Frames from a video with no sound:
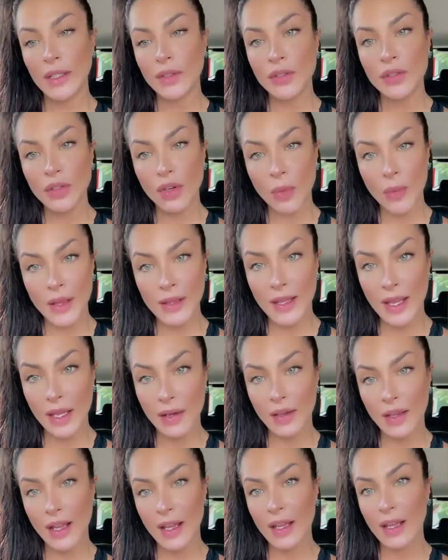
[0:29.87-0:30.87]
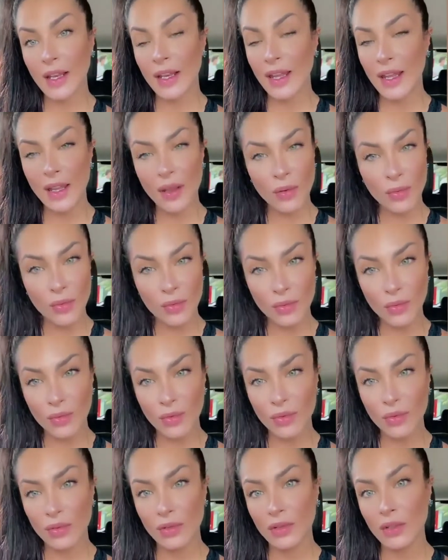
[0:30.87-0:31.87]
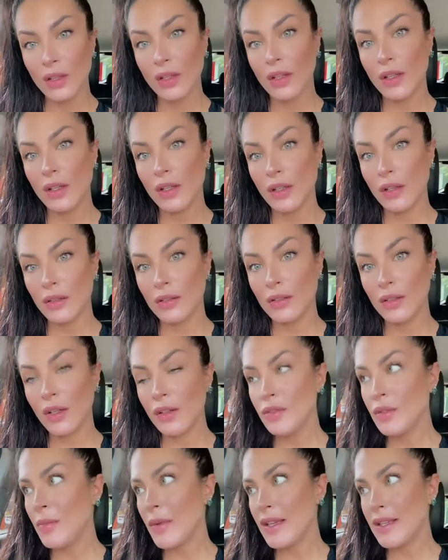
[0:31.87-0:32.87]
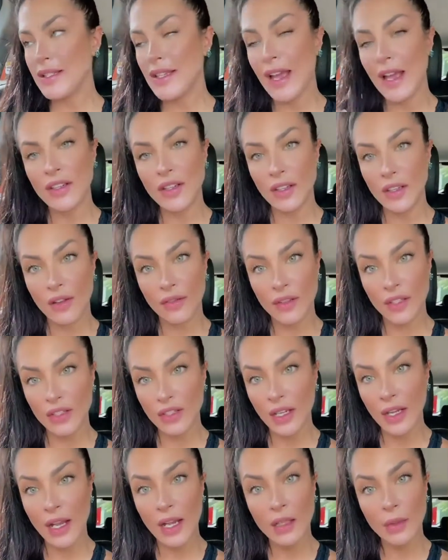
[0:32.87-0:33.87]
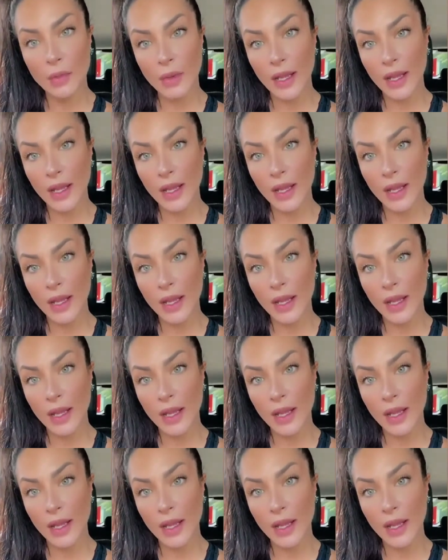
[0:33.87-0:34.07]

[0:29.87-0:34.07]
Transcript: tanto de comentário que ela leu, tanto de mensagem que deve ter chegado